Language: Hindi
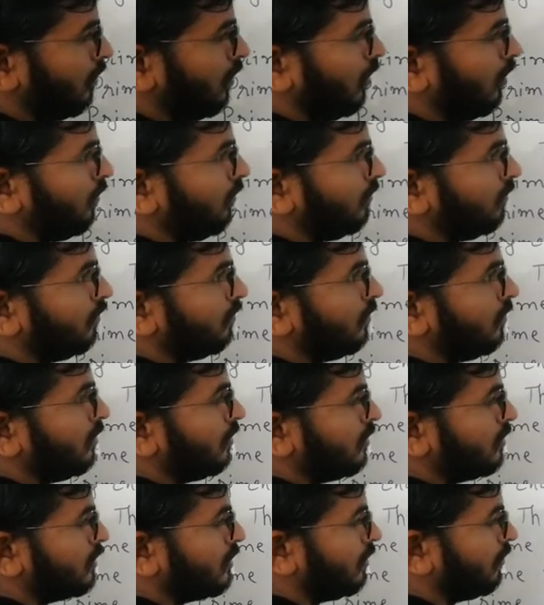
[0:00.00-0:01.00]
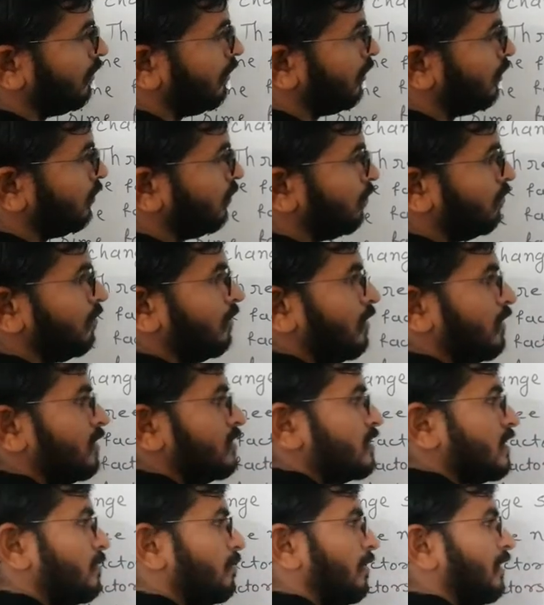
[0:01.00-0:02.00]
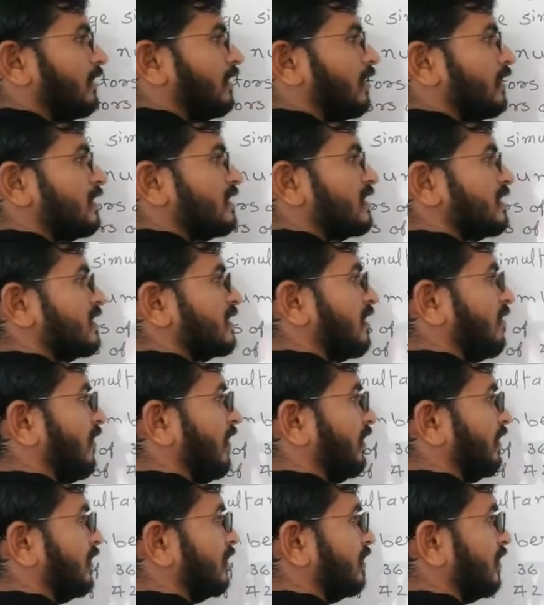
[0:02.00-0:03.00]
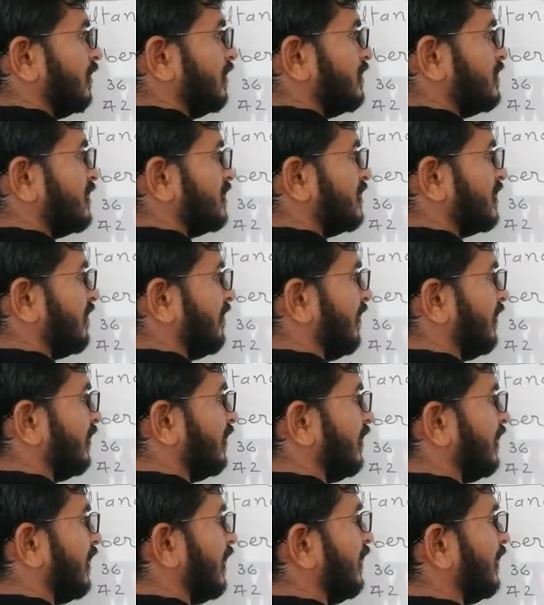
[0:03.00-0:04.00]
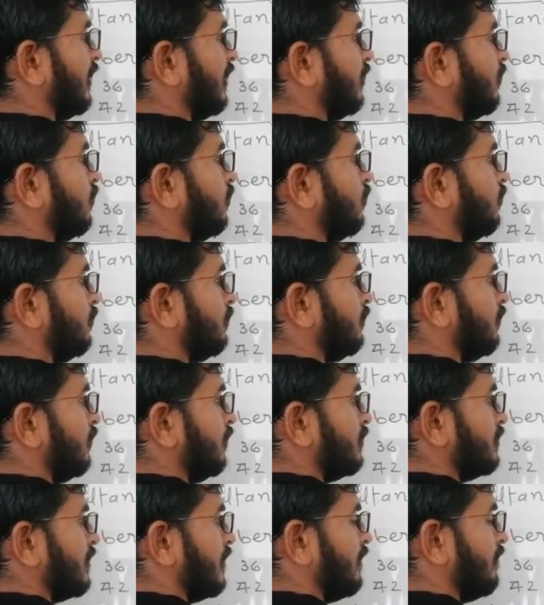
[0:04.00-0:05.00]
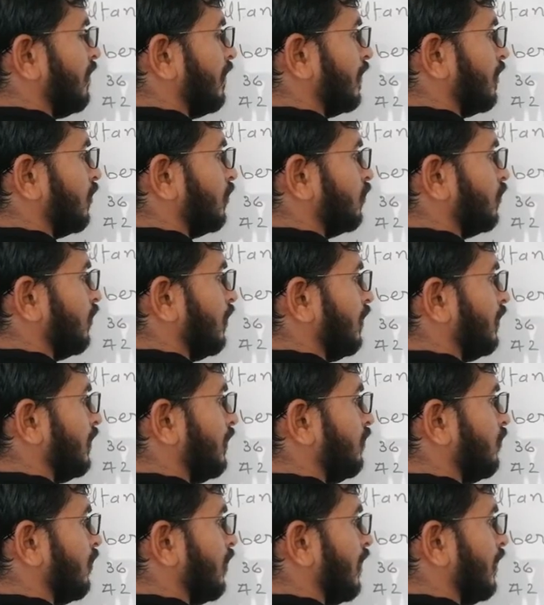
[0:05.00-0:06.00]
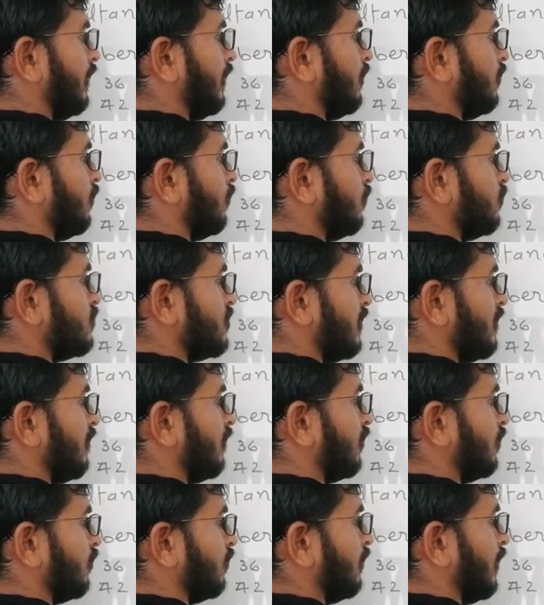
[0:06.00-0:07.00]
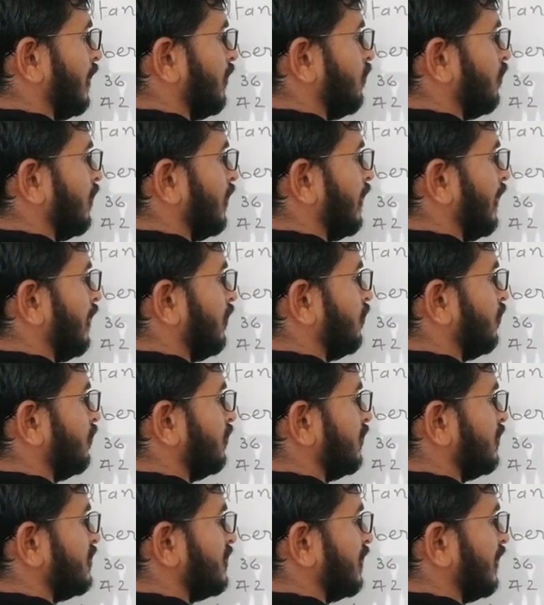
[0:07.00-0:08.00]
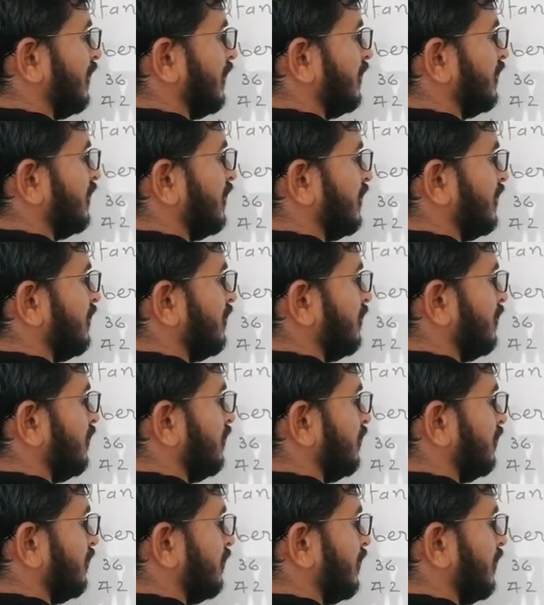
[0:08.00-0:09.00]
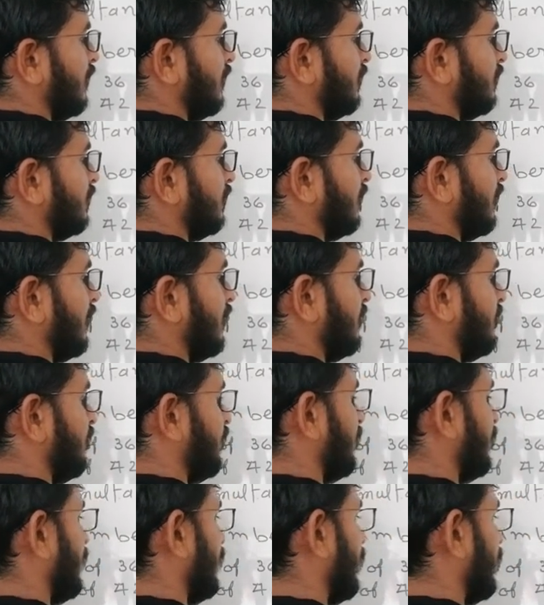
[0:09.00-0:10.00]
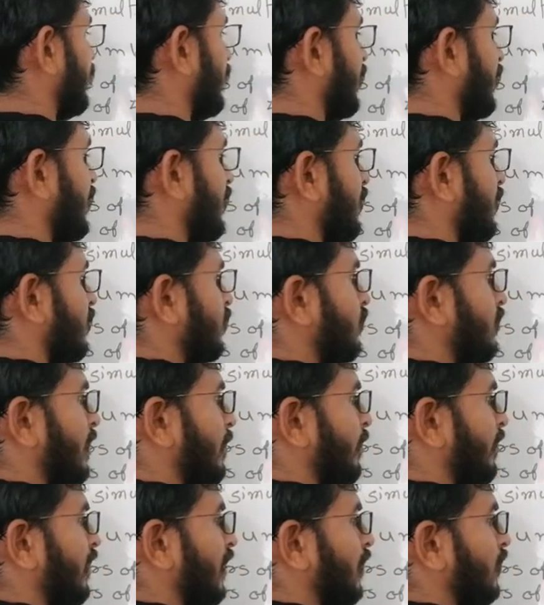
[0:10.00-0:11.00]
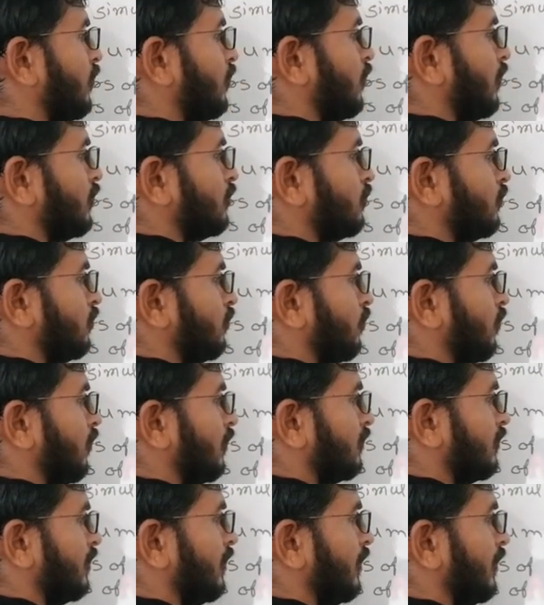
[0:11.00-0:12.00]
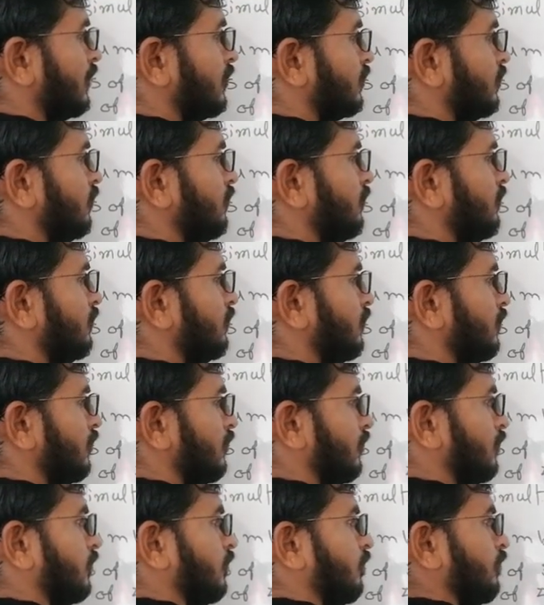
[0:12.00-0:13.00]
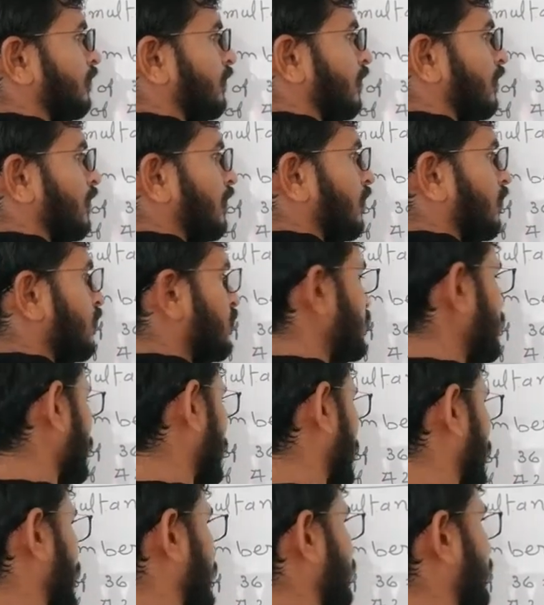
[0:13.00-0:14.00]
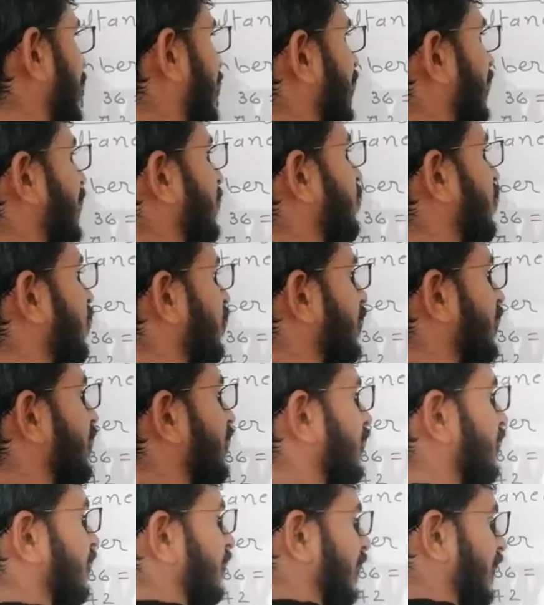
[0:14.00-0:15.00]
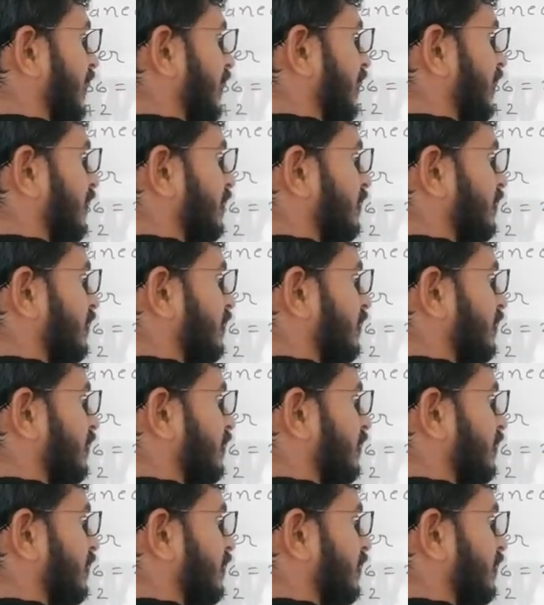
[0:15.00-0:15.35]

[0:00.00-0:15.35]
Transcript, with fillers: of 72 सिंपली 36 का फैक्टर 36 का फैक्टर निकालने के लिए 2 से डिवाइड करोगे तो 18 होगा 18 को 2 से डिवाइड करो 9 होगा 9 को 3 से करेंगे 3 3 3 ओके तो यहाँ पे क्या है टू रेस्ट टू टू और थ्री रेस्ट टू टू उसी तरह अब क्या करना है फोर्टी एट के